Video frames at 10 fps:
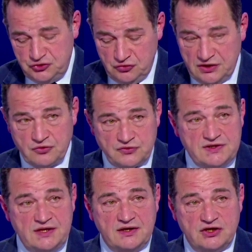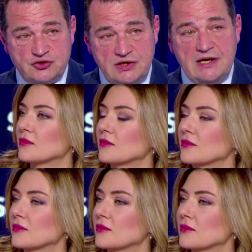sur les candidats des régionales
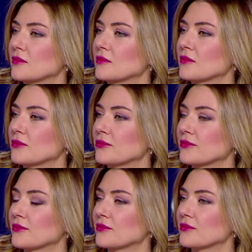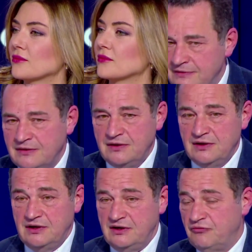et des départementales Alors je sais bien,
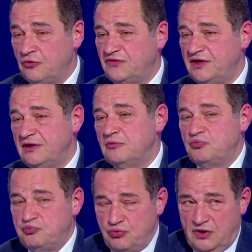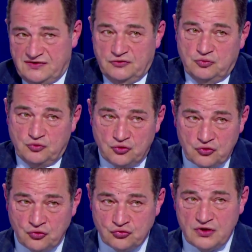les Français, pour un certain nombre d'entre
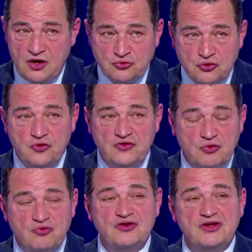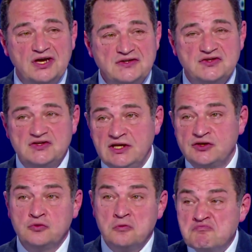eux en tout cas, ont tendance à considérer que ces
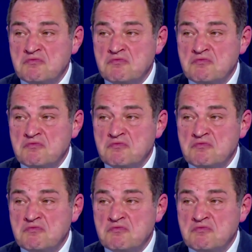élections,